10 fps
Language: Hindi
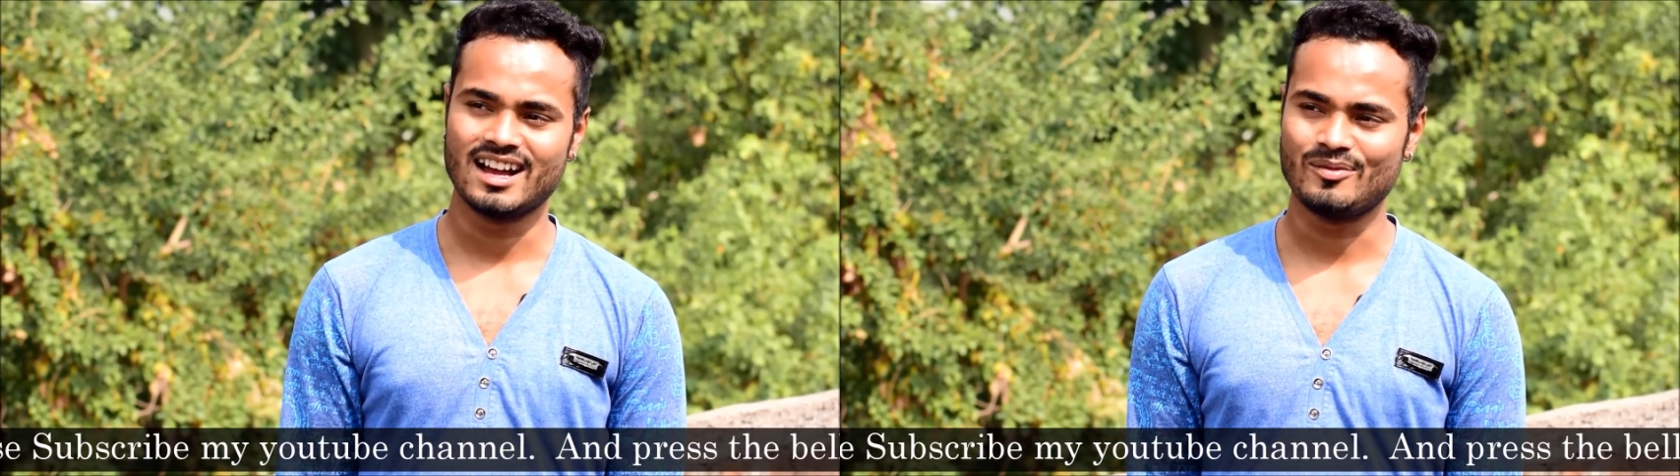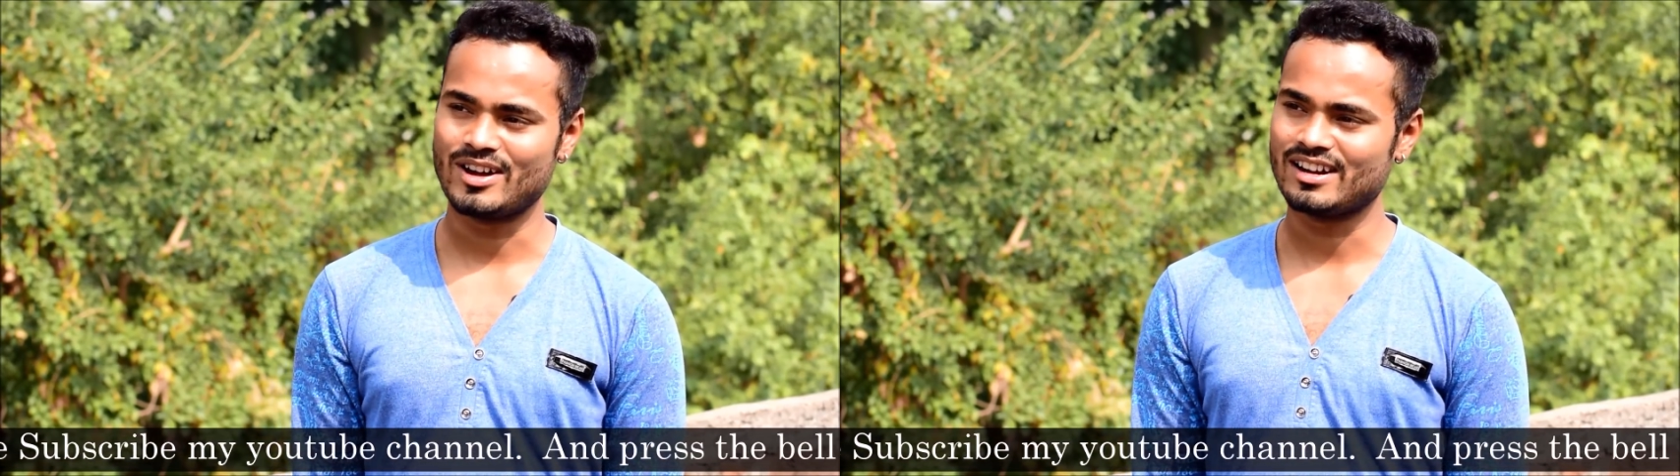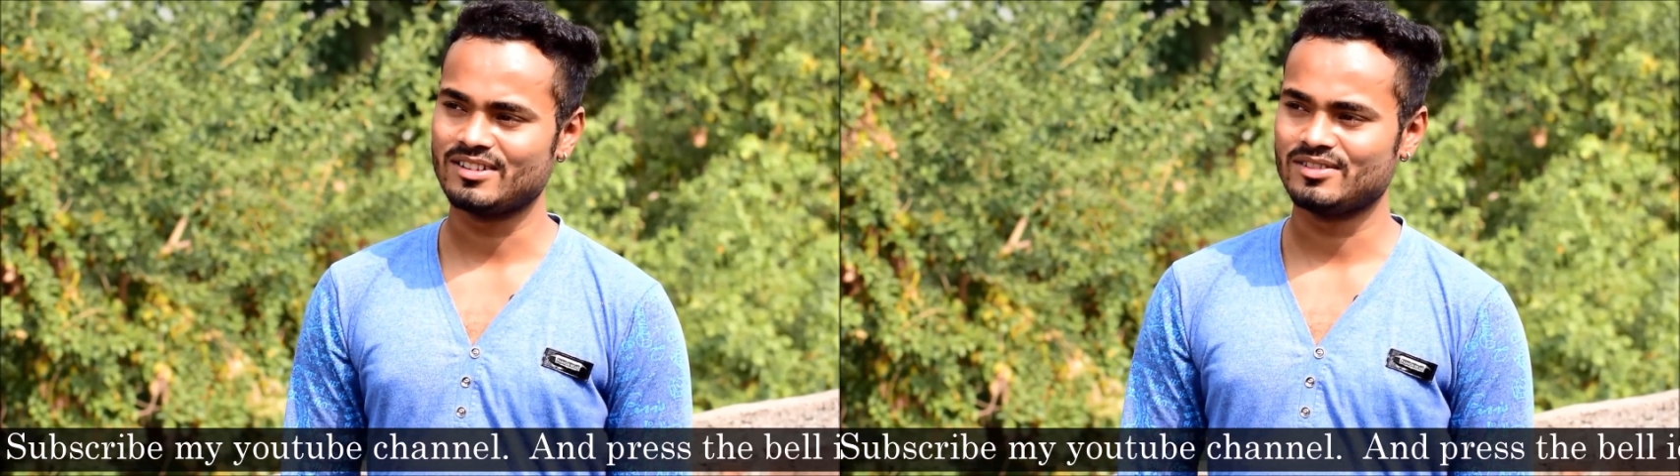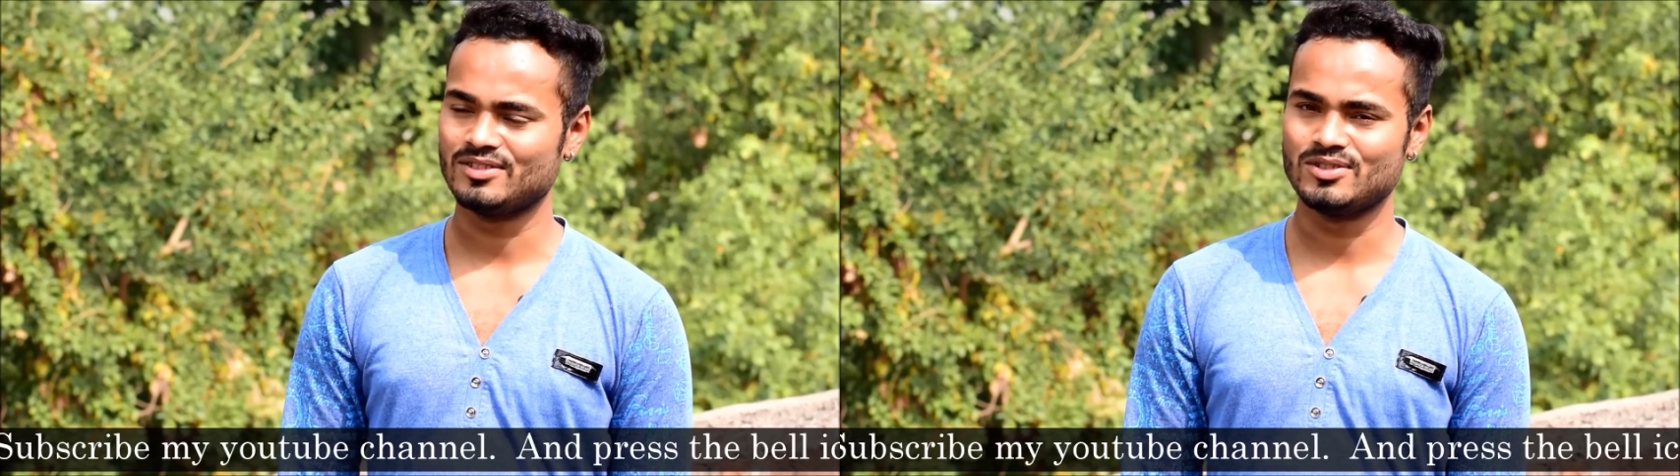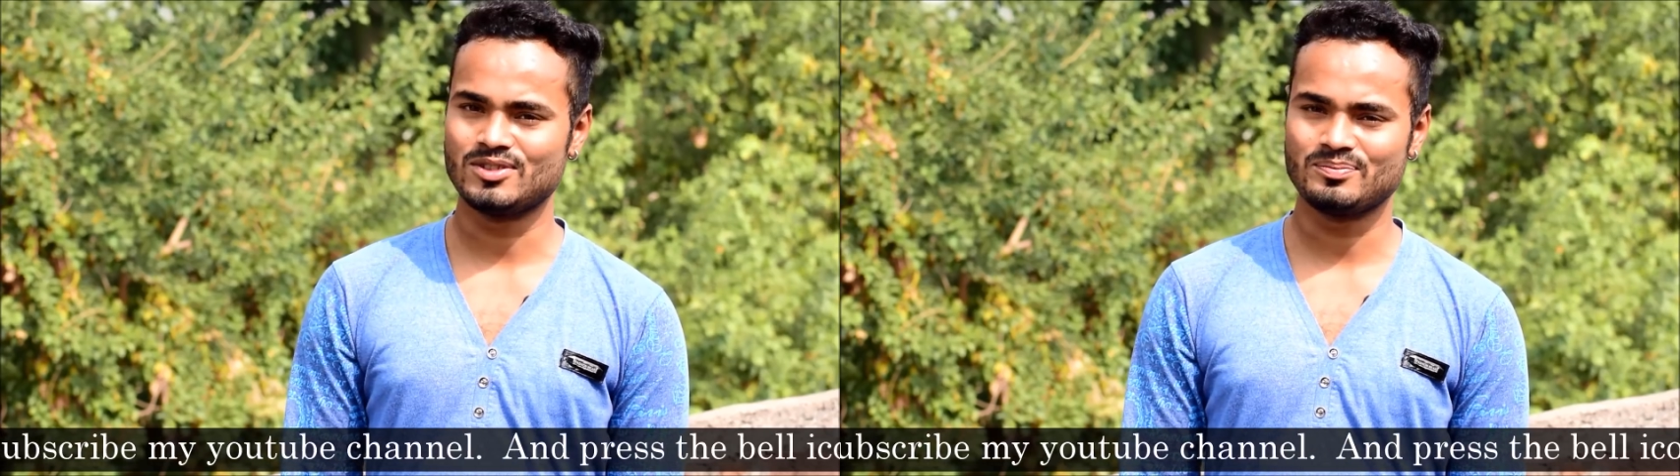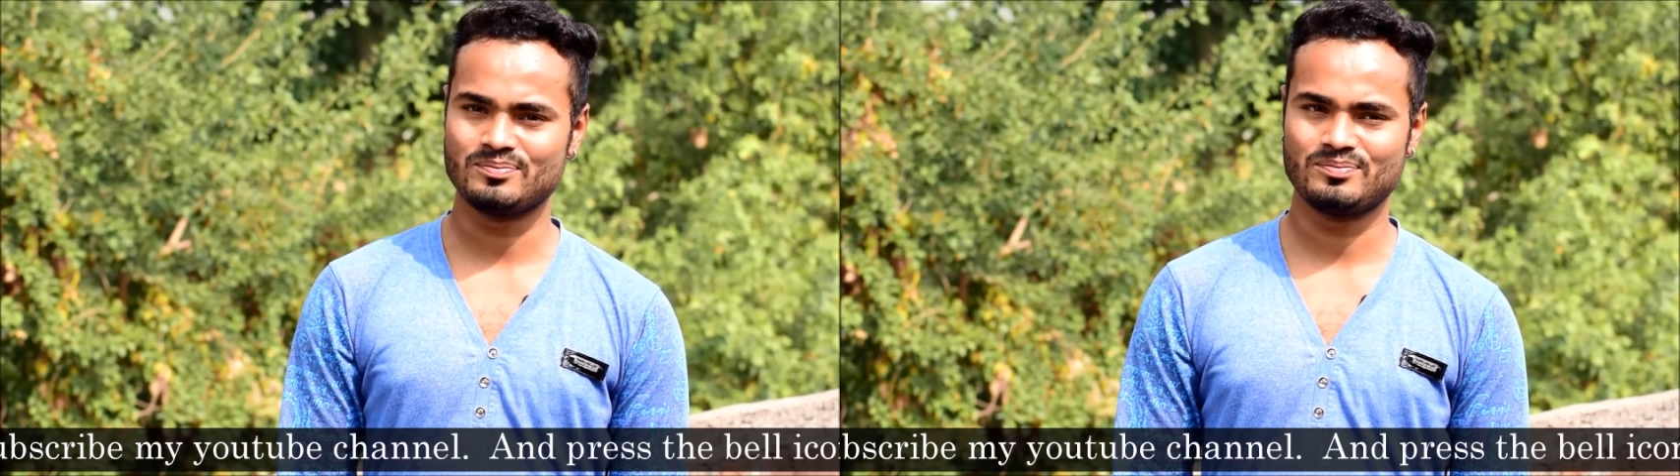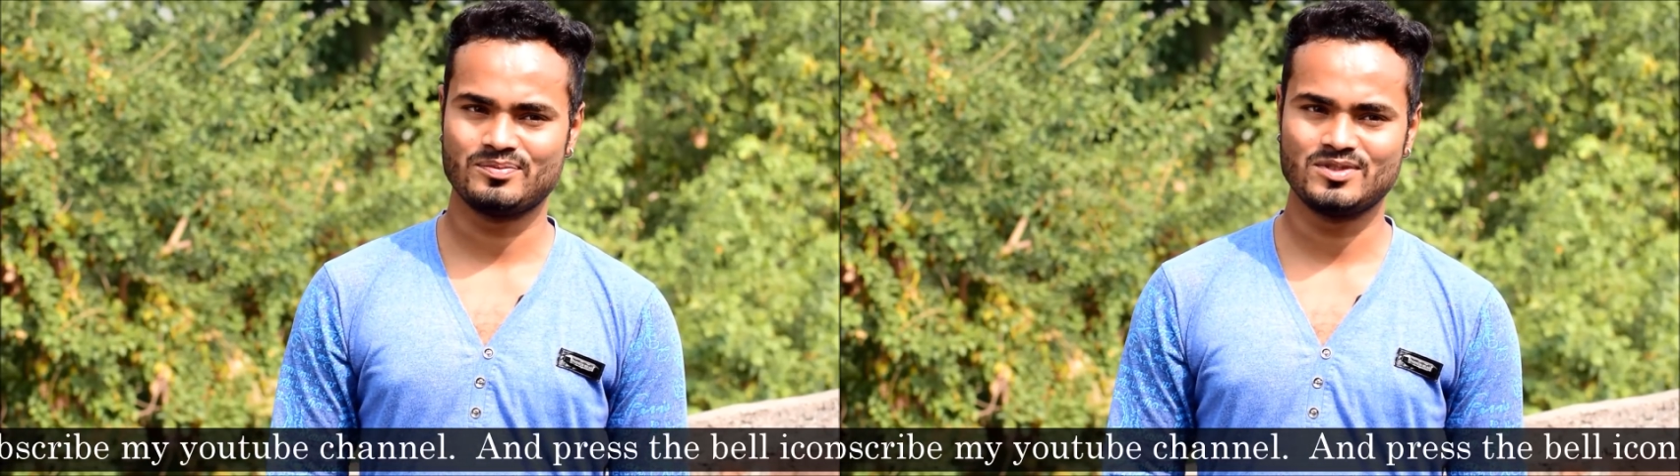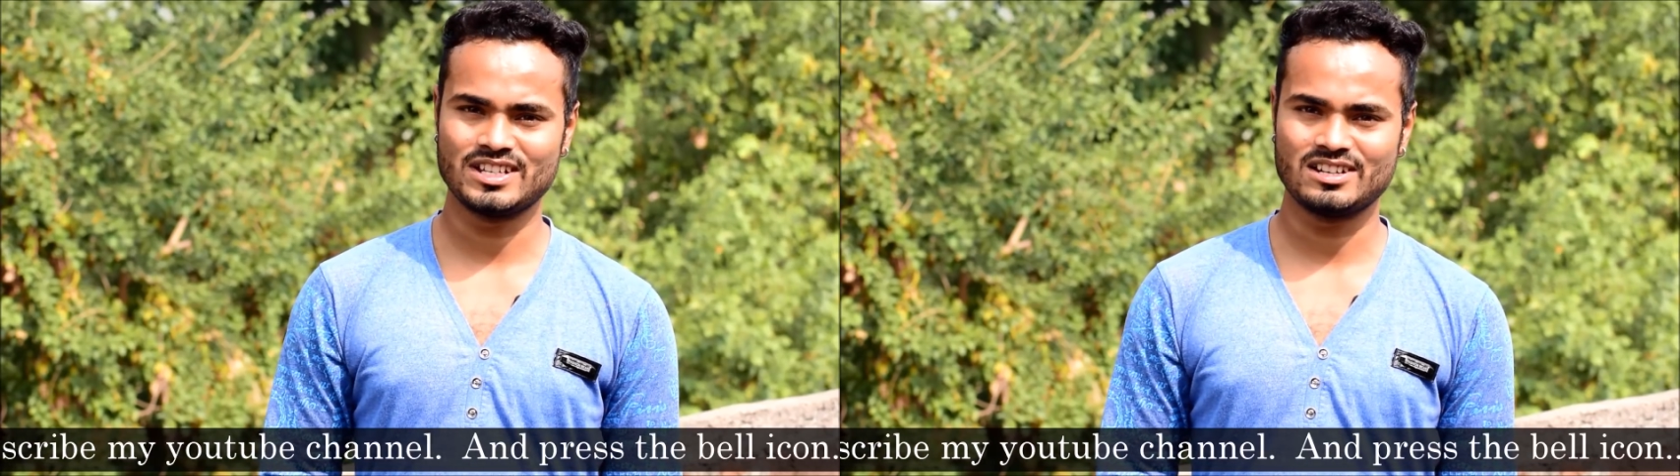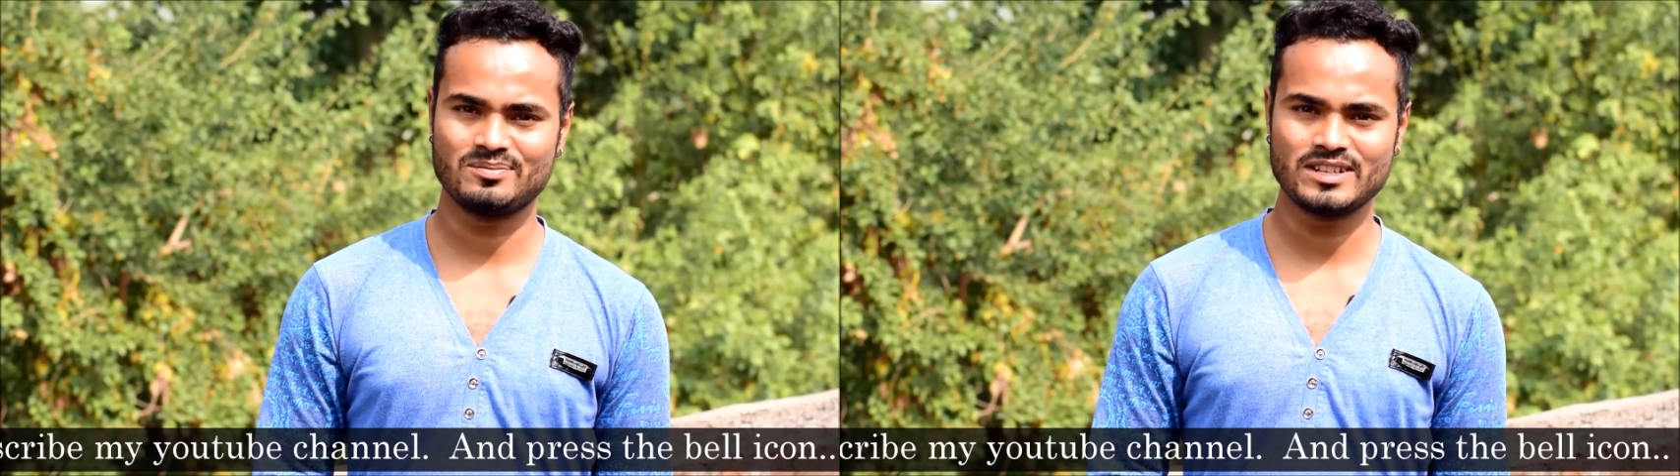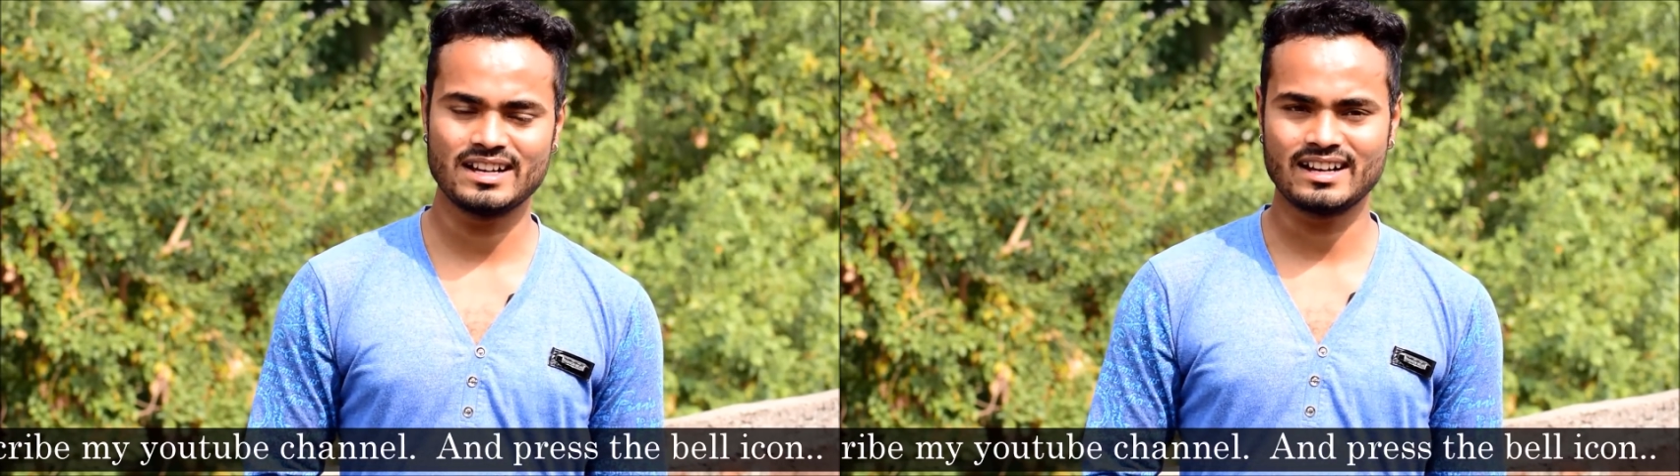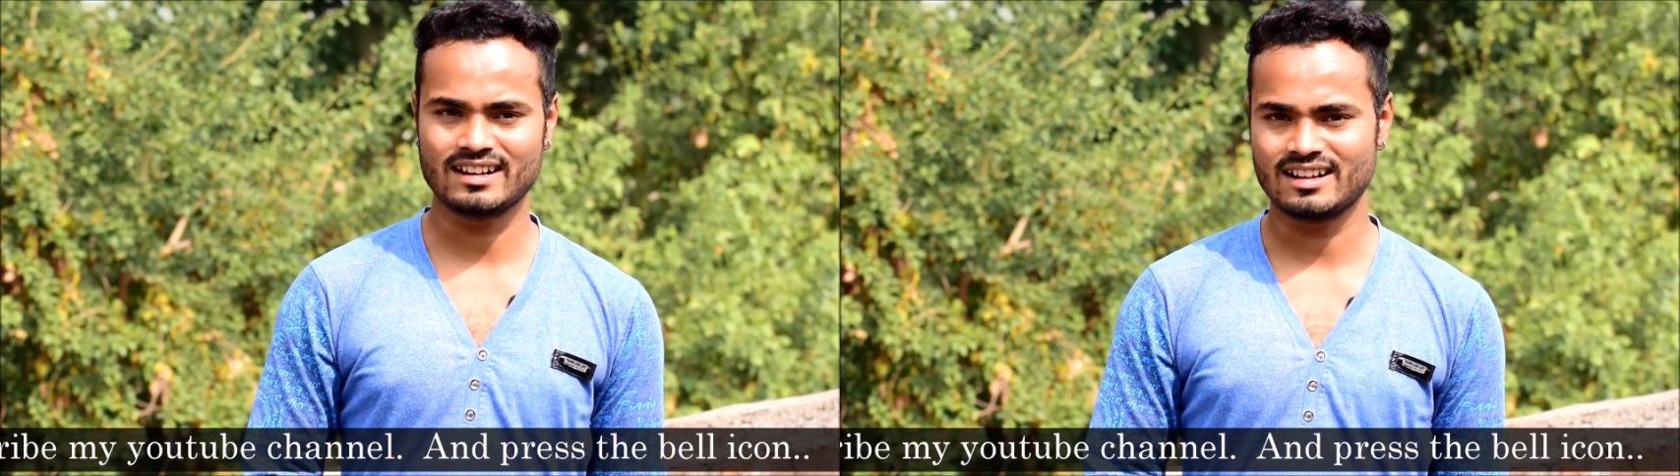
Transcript: हमारे यूट्यूब चैनल पे जाकर